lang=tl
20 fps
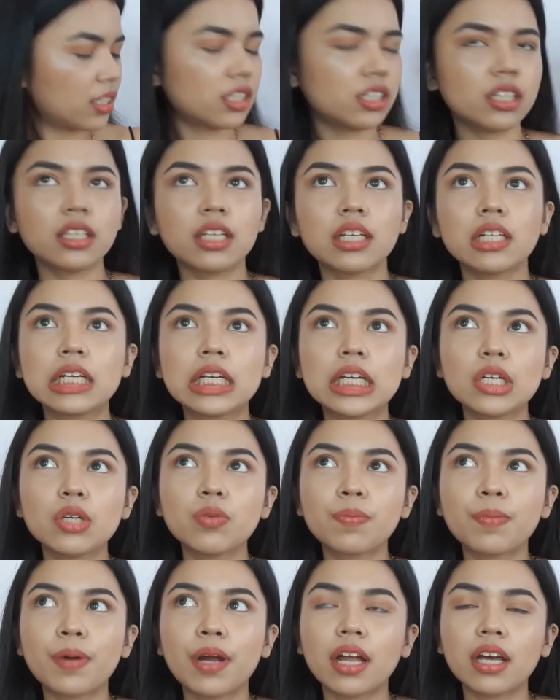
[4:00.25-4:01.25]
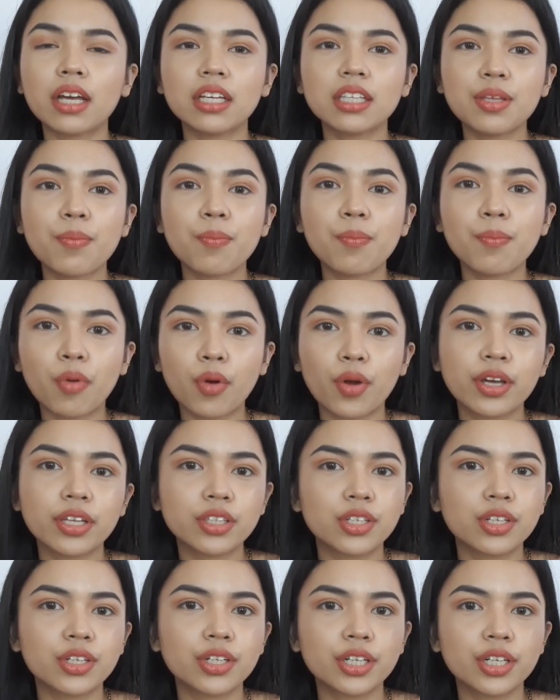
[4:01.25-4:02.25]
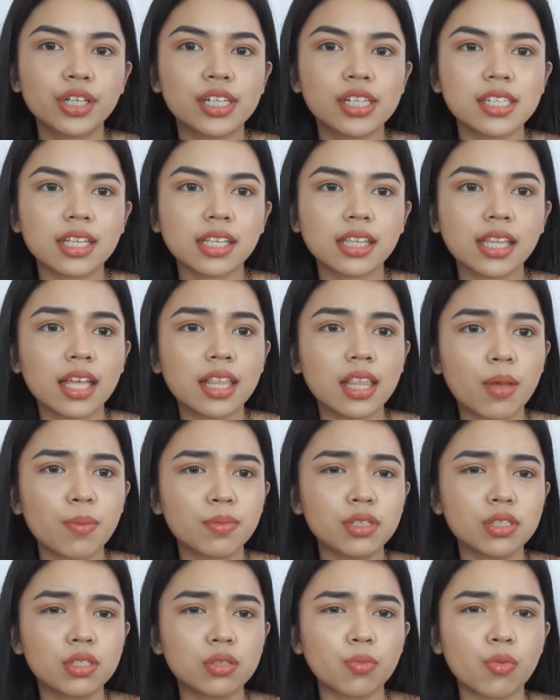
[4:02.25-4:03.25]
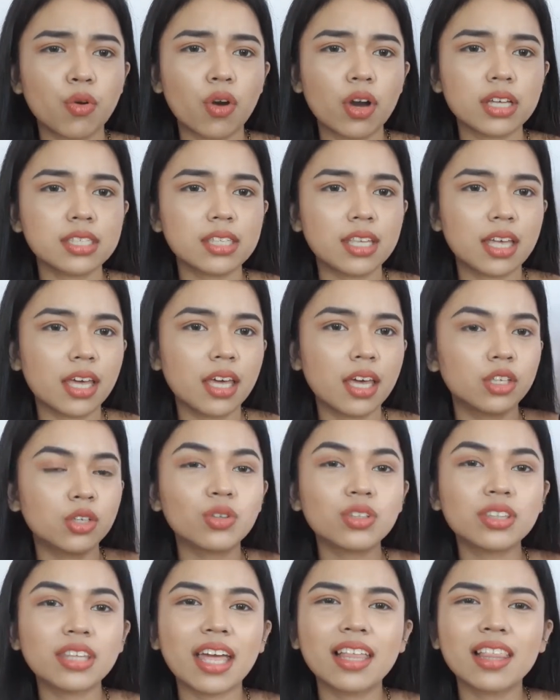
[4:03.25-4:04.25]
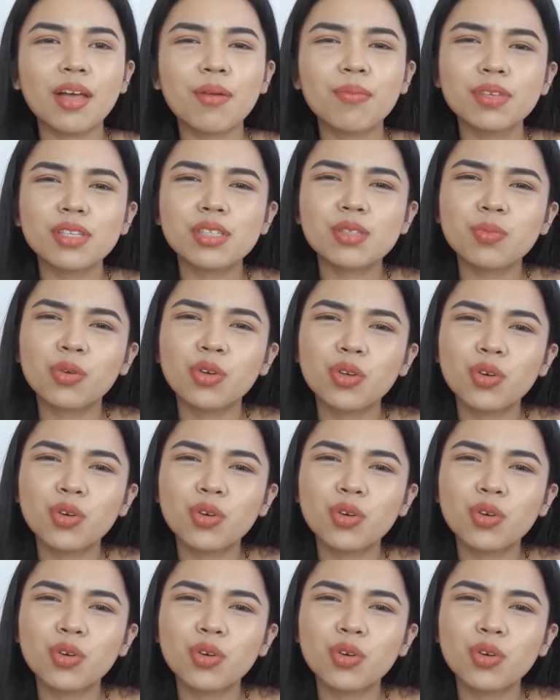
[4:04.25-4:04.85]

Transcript: siya talaga yung parang in-embroider sa tela mismo. Kasi yung tela mismo